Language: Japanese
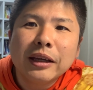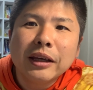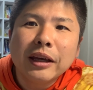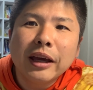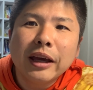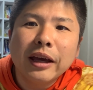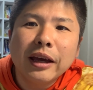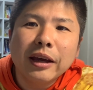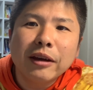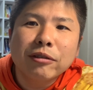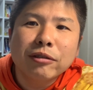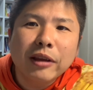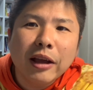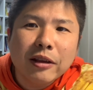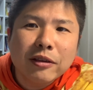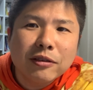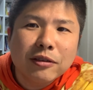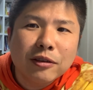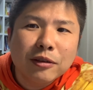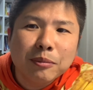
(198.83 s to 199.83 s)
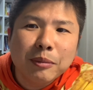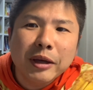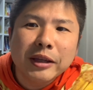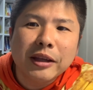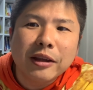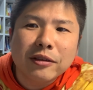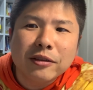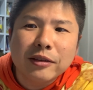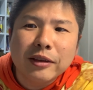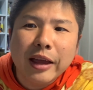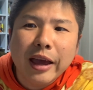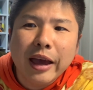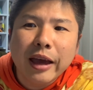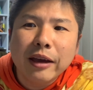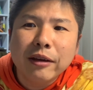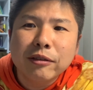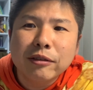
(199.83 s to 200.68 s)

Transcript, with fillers: えー、2つ目ですね。